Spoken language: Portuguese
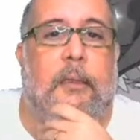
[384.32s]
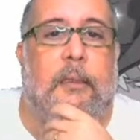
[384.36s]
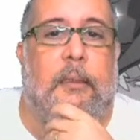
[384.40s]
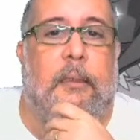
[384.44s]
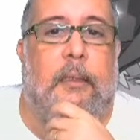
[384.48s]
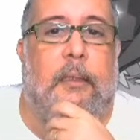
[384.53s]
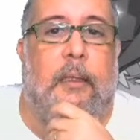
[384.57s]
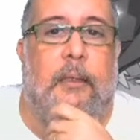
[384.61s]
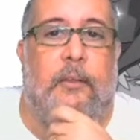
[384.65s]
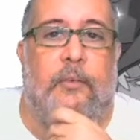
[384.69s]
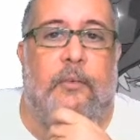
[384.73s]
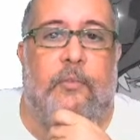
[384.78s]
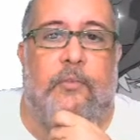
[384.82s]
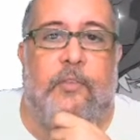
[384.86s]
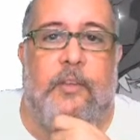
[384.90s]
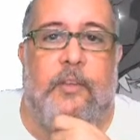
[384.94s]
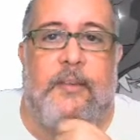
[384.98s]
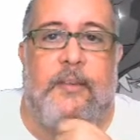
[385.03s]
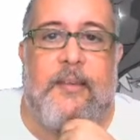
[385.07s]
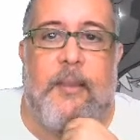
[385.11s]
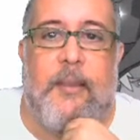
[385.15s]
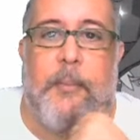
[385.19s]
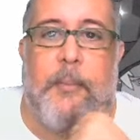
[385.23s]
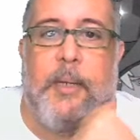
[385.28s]
que esse fim
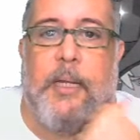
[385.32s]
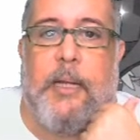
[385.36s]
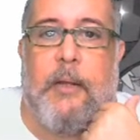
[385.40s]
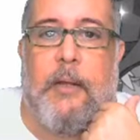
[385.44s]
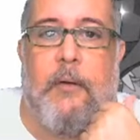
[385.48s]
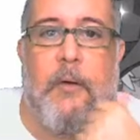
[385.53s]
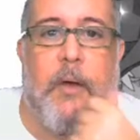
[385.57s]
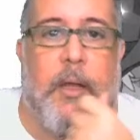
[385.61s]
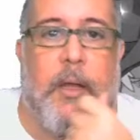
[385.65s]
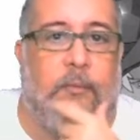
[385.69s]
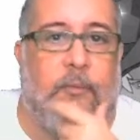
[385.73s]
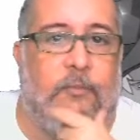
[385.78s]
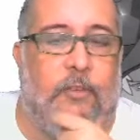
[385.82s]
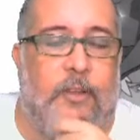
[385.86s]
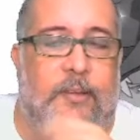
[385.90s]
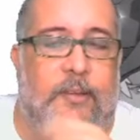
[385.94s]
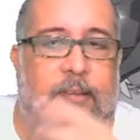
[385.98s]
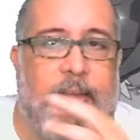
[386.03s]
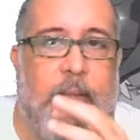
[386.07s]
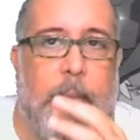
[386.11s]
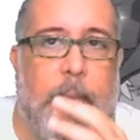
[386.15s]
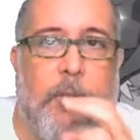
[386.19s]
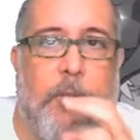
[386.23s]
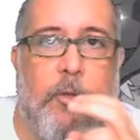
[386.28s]
de semana agora, foi
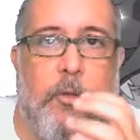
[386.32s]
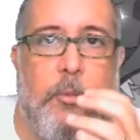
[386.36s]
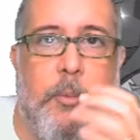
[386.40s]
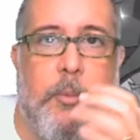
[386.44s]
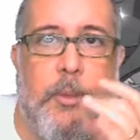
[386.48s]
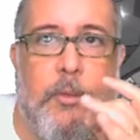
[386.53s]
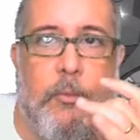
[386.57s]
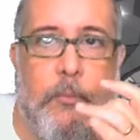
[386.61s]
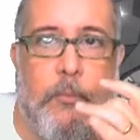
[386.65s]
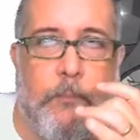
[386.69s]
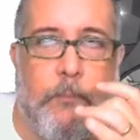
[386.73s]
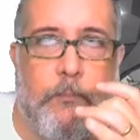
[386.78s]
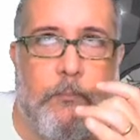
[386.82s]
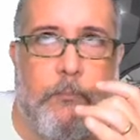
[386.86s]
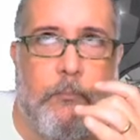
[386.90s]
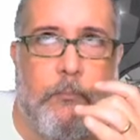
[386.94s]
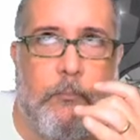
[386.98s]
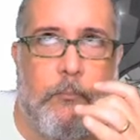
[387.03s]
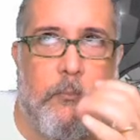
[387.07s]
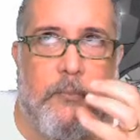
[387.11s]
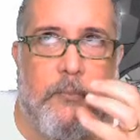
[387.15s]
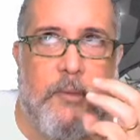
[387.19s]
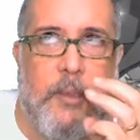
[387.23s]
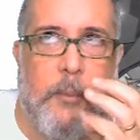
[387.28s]
sábado, domingo,
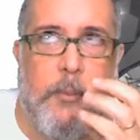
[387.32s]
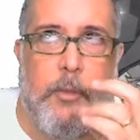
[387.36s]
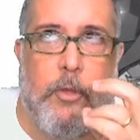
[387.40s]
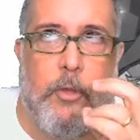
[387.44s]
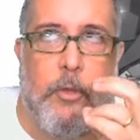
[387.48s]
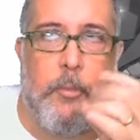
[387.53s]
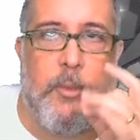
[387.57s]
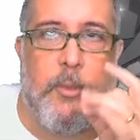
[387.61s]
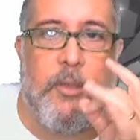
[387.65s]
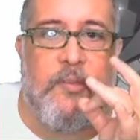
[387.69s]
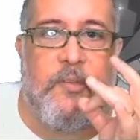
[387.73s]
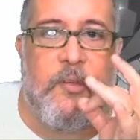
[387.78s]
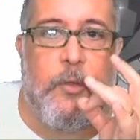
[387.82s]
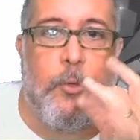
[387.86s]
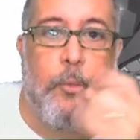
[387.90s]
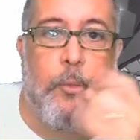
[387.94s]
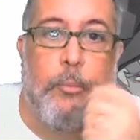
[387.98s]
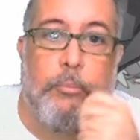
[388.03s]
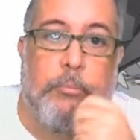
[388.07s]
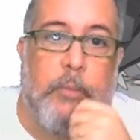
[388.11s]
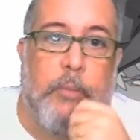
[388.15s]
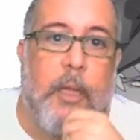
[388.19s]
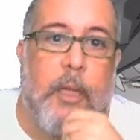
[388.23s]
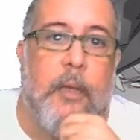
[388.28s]
sábado, domingo e
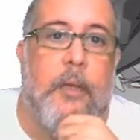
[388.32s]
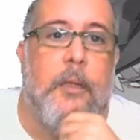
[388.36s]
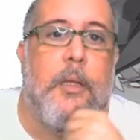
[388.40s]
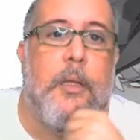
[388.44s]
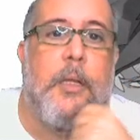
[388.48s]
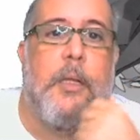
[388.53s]
segunda.